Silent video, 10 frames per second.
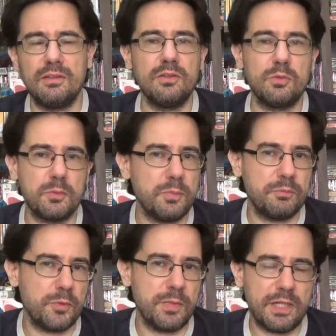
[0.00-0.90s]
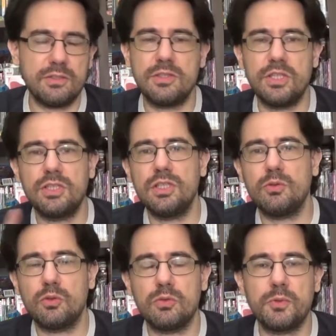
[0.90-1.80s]
tanto para o mercado argentino
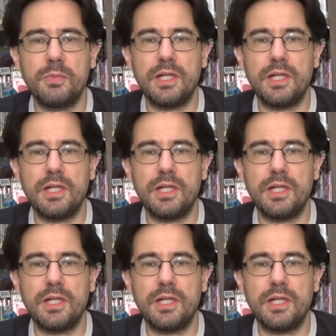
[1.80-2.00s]
quanto para o